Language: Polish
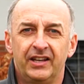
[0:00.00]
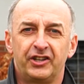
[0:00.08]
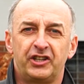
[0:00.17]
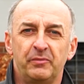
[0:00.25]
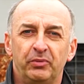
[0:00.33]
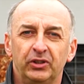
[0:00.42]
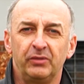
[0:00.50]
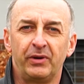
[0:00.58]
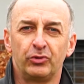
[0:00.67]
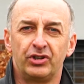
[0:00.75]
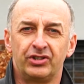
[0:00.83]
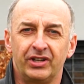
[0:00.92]
Jeśli
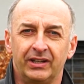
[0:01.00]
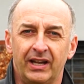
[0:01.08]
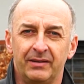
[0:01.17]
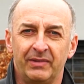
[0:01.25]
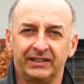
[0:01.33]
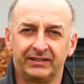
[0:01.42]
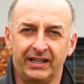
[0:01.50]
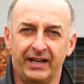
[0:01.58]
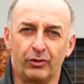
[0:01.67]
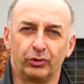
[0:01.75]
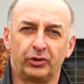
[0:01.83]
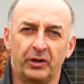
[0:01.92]
podobał Ci się ten
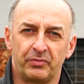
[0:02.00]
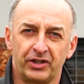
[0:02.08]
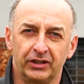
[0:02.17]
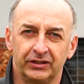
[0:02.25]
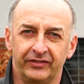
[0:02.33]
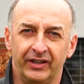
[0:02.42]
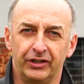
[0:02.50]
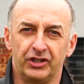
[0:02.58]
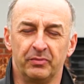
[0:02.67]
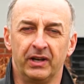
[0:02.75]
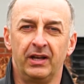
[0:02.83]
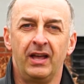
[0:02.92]
materiał, który
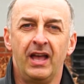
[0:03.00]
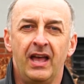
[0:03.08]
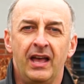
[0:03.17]
przygotowaliśmy,